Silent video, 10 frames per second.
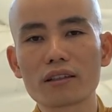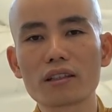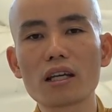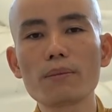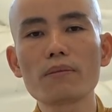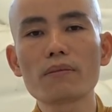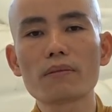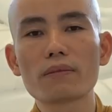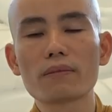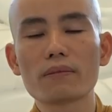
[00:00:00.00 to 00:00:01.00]
chiếm
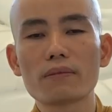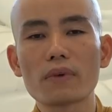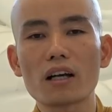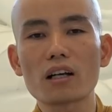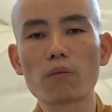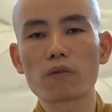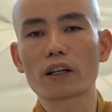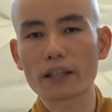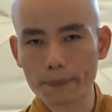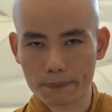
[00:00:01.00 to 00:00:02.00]
không
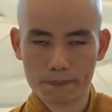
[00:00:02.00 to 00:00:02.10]
phần trăm.